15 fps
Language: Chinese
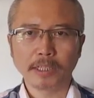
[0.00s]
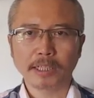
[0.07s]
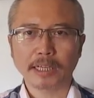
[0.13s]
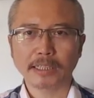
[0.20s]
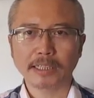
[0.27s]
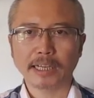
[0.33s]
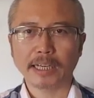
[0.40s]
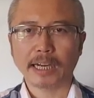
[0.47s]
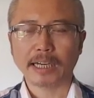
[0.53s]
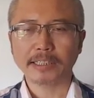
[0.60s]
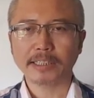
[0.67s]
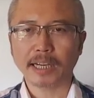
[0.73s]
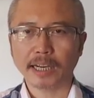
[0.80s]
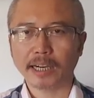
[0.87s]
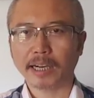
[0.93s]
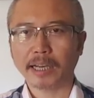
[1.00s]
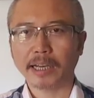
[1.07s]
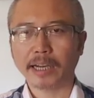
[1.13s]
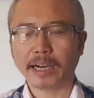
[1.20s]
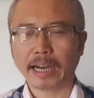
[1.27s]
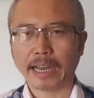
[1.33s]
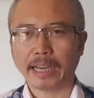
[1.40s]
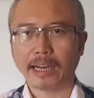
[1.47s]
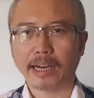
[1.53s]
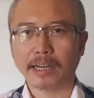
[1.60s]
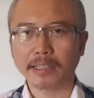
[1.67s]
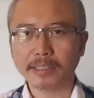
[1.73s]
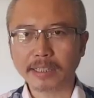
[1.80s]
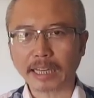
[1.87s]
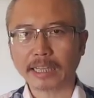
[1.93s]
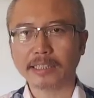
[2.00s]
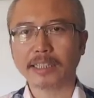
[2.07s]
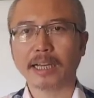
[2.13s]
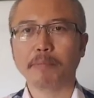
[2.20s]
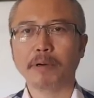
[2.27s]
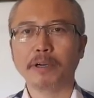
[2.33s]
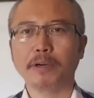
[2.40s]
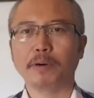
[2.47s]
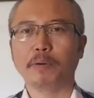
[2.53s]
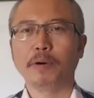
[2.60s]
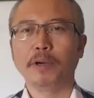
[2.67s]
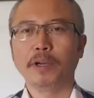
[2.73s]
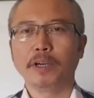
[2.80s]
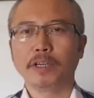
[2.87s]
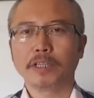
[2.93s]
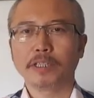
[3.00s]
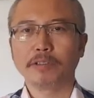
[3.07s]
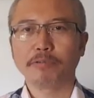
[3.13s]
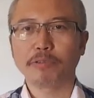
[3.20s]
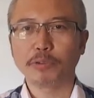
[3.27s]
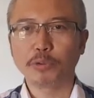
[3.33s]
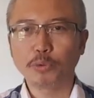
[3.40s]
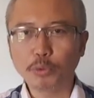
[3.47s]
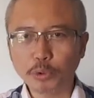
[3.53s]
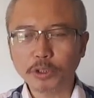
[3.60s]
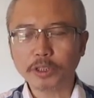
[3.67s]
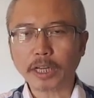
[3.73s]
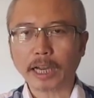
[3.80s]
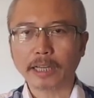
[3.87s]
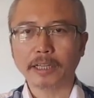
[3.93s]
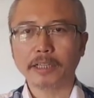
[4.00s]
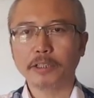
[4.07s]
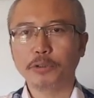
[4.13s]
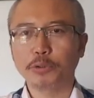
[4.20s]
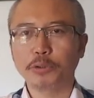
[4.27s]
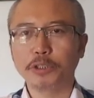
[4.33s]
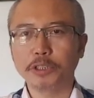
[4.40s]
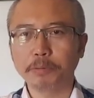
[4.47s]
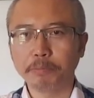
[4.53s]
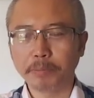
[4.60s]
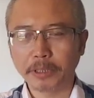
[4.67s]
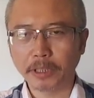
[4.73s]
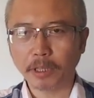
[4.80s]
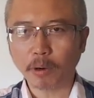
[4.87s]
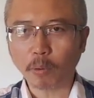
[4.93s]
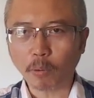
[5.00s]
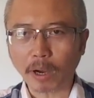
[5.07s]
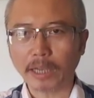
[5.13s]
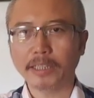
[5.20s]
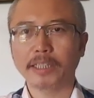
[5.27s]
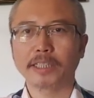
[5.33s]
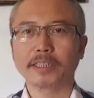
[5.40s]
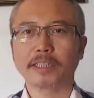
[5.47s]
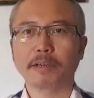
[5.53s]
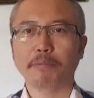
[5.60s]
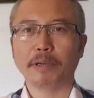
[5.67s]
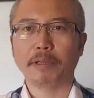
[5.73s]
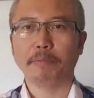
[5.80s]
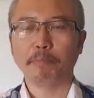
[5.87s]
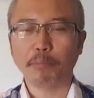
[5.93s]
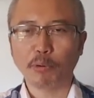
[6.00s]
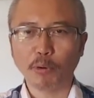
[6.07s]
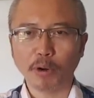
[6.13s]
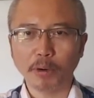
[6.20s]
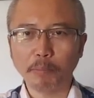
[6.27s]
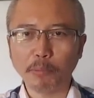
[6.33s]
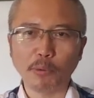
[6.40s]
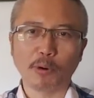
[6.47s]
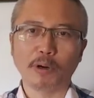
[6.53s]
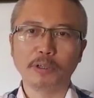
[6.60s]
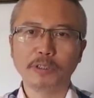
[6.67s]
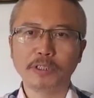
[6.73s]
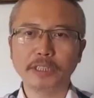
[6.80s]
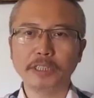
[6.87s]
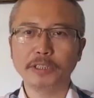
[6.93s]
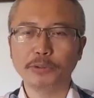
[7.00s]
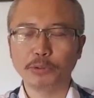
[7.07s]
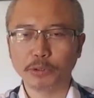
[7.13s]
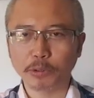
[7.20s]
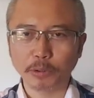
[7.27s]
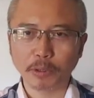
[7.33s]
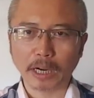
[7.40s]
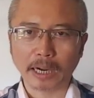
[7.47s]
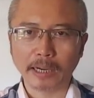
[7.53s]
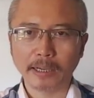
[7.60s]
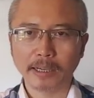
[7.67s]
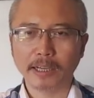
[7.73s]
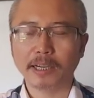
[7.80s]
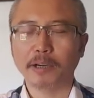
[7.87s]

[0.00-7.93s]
她在呀上海海航大厦门口一幅巨大的习近平的画像上面泼了墨，这一举动啊。